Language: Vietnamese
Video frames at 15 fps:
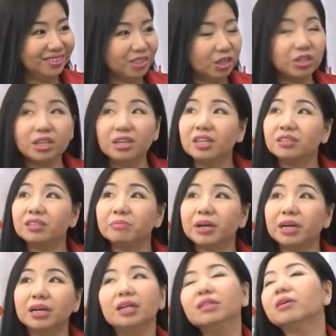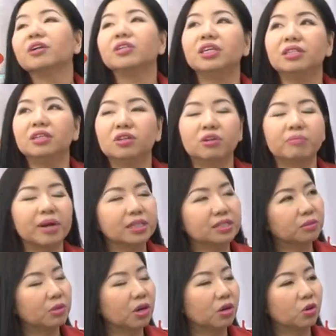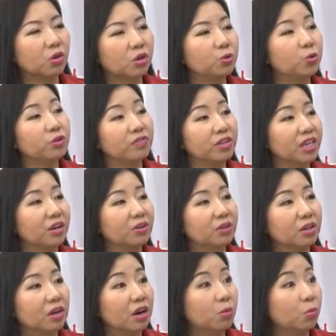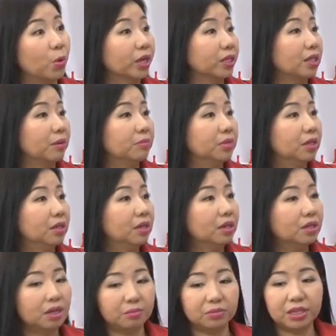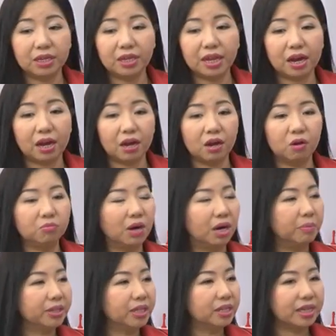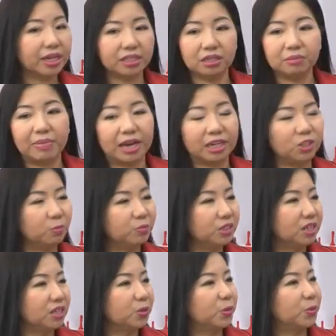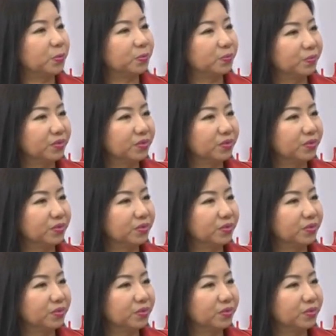họ nhìn lên trên màn hình họ nhìn nửa con mắt xong họ ngồi nói chuyện với nhau họ không quan tâm thậm chí là họ không mở máy tính ra trên bàn trống trơn luôn